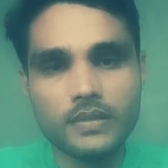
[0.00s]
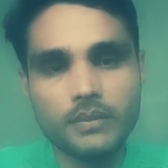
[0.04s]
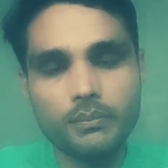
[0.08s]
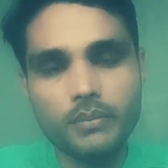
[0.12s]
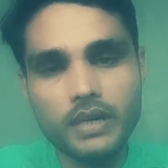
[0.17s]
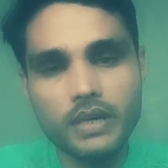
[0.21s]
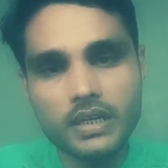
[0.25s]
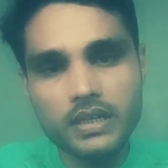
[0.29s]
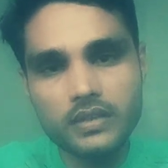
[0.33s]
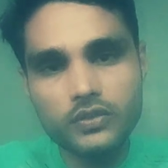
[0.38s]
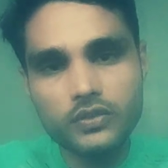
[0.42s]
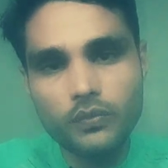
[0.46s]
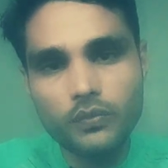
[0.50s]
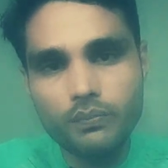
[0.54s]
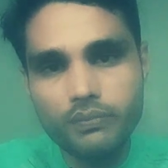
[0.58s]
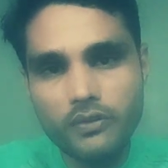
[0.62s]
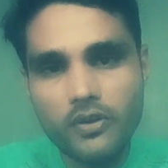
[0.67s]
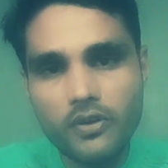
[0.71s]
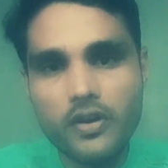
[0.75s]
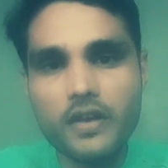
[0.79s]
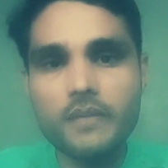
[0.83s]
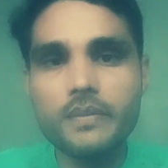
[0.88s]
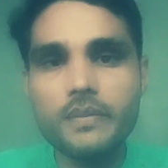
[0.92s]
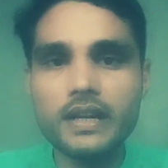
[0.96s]
बट जो
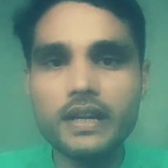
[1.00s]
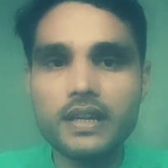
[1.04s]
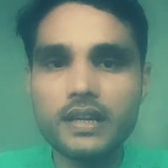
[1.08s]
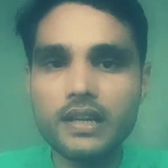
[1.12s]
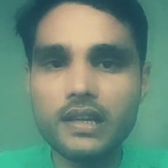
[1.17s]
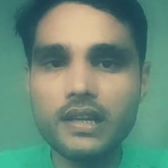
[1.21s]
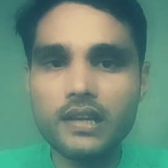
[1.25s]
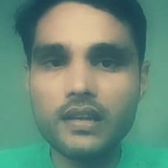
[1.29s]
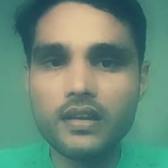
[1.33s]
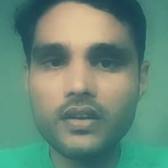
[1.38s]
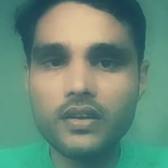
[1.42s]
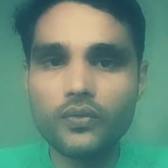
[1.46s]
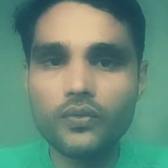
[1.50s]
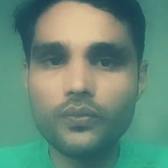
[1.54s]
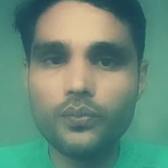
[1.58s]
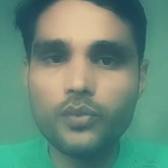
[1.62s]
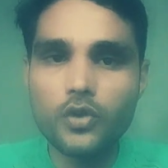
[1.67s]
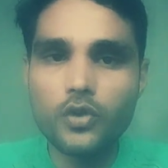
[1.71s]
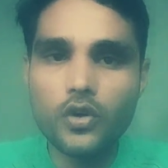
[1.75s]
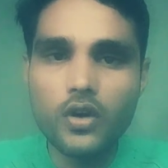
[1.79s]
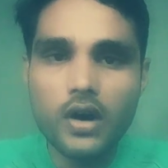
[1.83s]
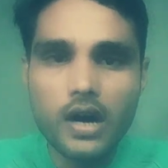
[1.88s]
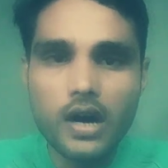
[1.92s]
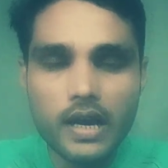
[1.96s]
फॉर्मेट है
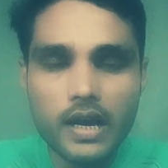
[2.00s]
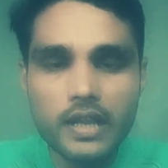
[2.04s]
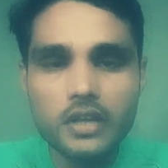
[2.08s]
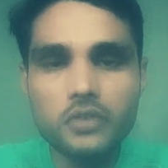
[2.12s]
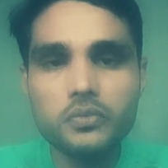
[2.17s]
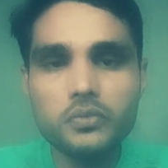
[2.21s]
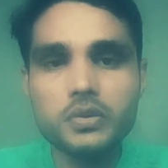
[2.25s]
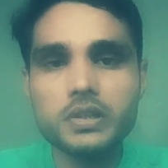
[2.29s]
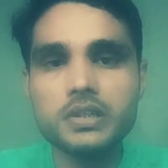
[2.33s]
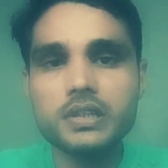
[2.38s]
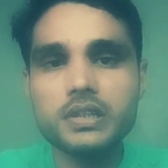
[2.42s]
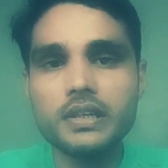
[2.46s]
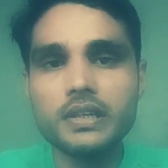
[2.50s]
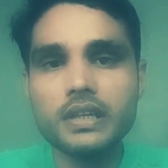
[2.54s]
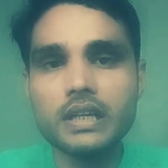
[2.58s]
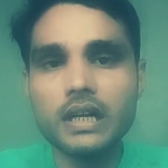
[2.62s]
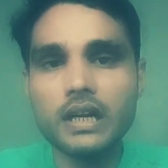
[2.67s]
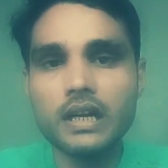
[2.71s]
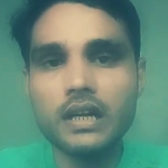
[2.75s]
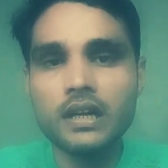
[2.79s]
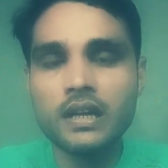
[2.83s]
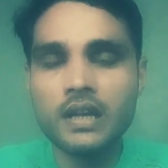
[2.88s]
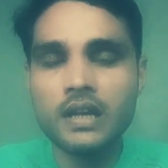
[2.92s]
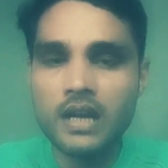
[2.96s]
वो हर यूनिवर्सिटी का
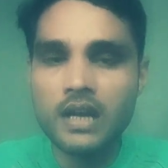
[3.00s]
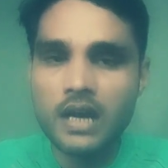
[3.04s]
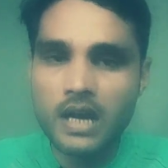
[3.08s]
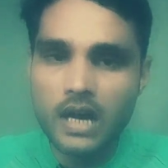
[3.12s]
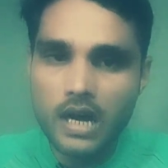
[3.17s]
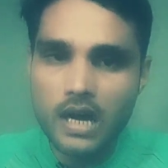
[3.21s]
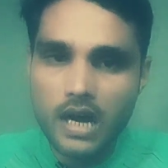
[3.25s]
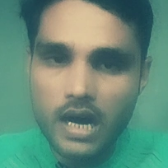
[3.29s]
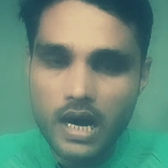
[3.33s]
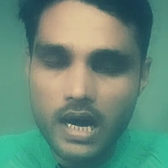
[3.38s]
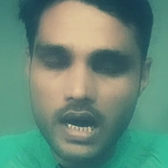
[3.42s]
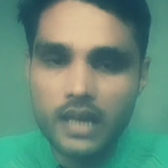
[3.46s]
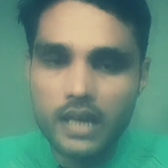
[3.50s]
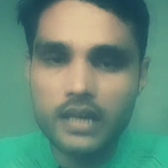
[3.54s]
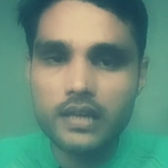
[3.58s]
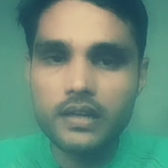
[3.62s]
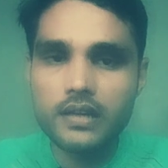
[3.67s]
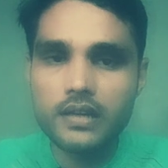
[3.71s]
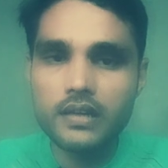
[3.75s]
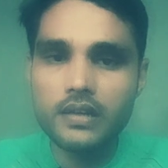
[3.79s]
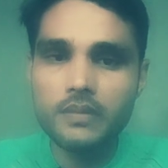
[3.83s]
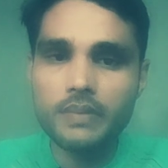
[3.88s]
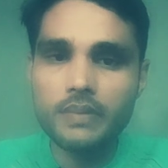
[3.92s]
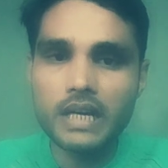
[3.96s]
हर
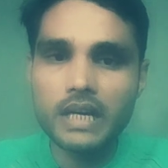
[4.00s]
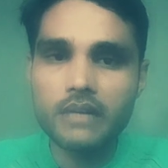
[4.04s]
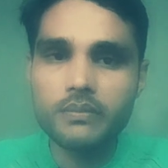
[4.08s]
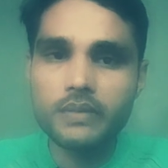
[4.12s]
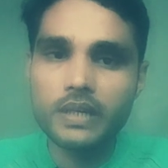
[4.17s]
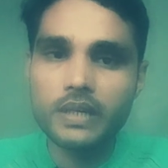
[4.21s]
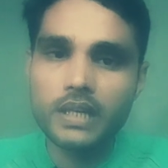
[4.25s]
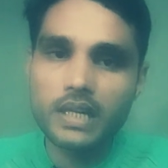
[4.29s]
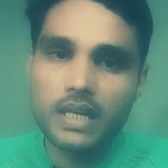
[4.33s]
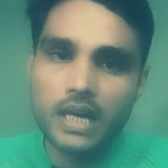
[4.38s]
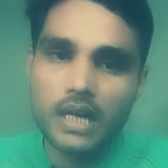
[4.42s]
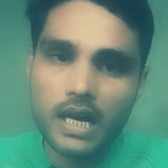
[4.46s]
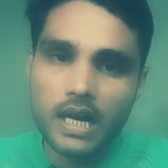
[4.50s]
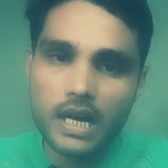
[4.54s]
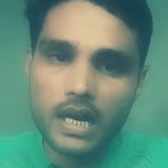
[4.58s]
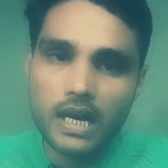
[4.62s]
डिपार्टमेंट का